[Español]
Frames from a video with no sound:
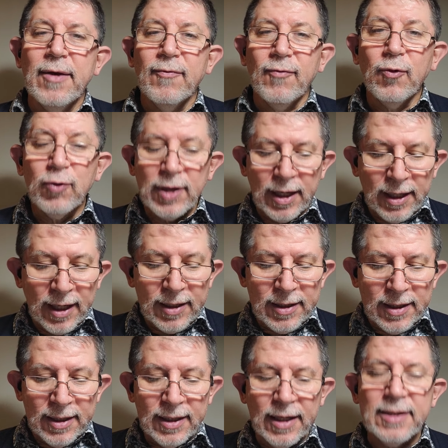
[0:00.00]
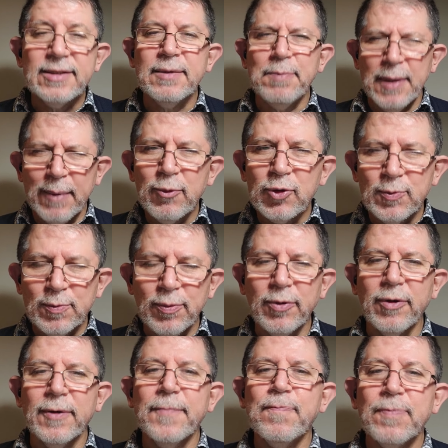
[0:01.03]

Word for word: Fue una gran iglesia. Pidamos por,